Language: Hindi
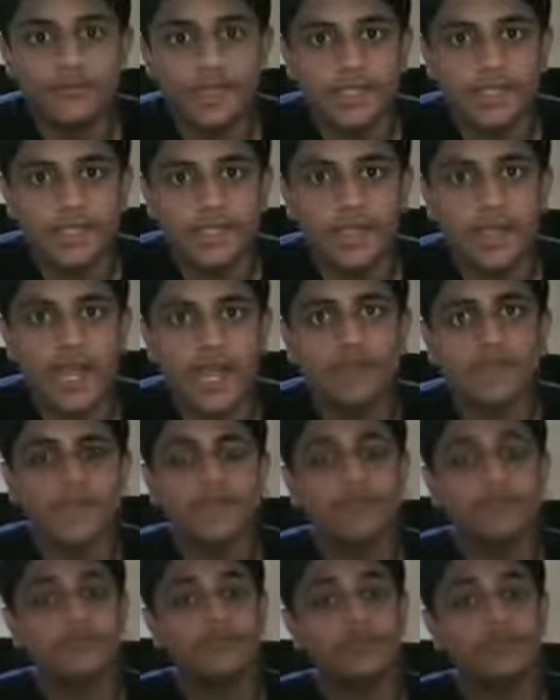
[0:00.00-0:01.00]
लेने ना आई
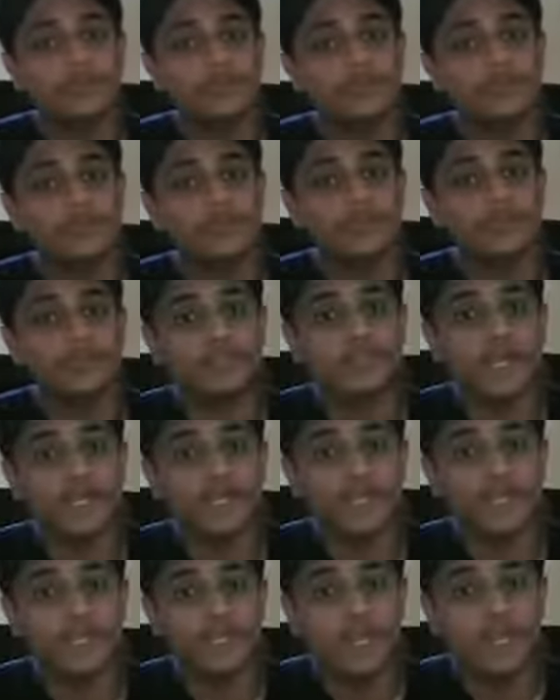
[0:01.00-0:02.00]
फाइव फिफ्थ जनरेशन आ
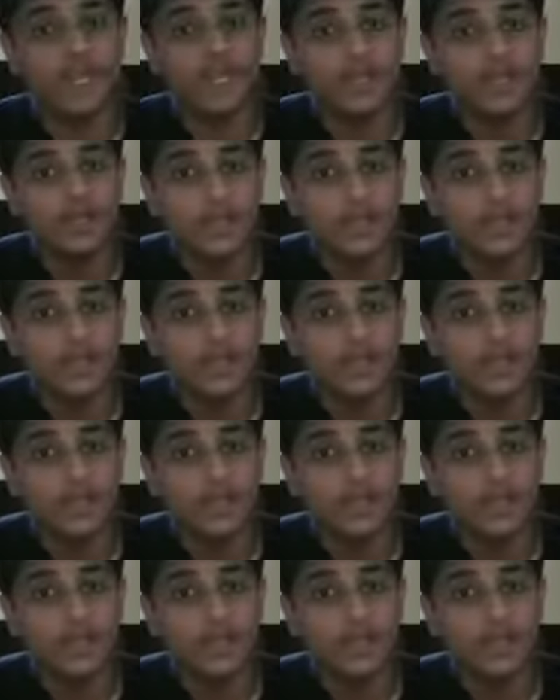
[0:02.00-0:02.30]
जाएगा